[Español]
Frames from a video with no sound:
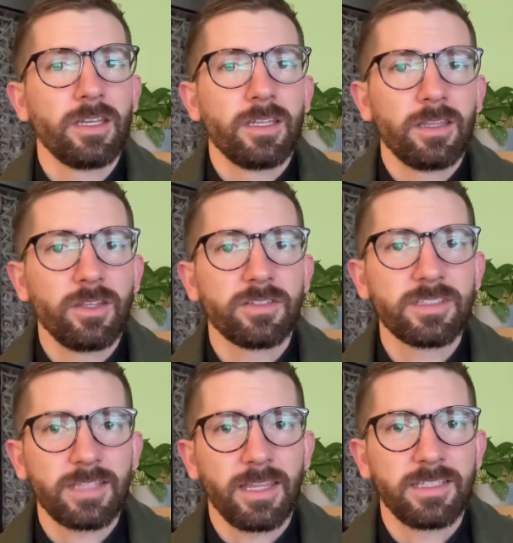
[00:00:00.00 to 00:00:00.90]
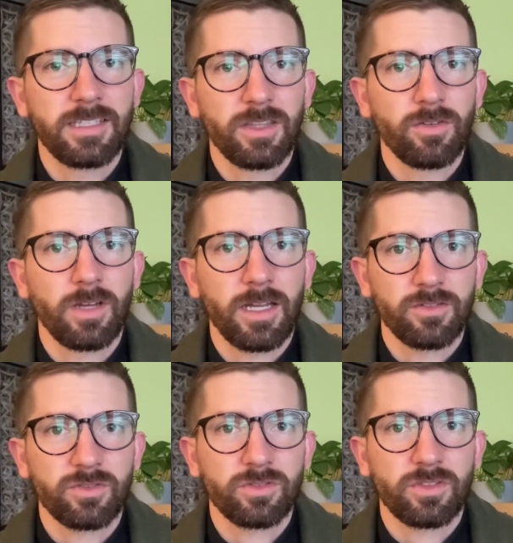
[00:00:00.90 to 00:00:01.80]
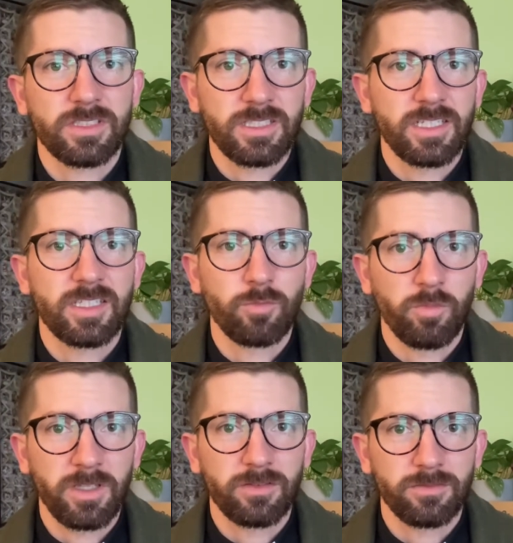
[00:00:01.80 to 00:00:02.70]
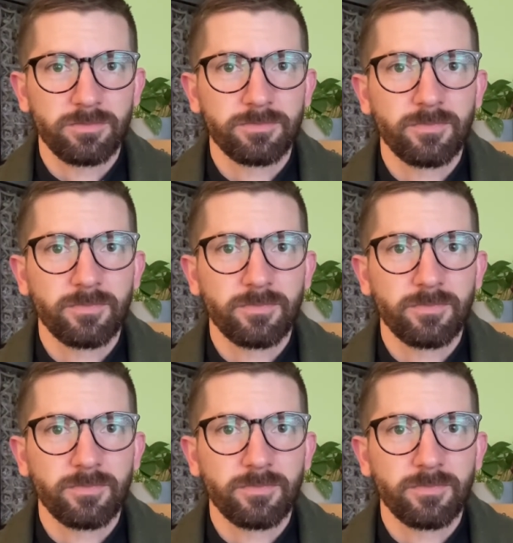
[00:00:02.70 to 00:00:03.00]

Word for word: Dios está diciendo a nosotros en ese momento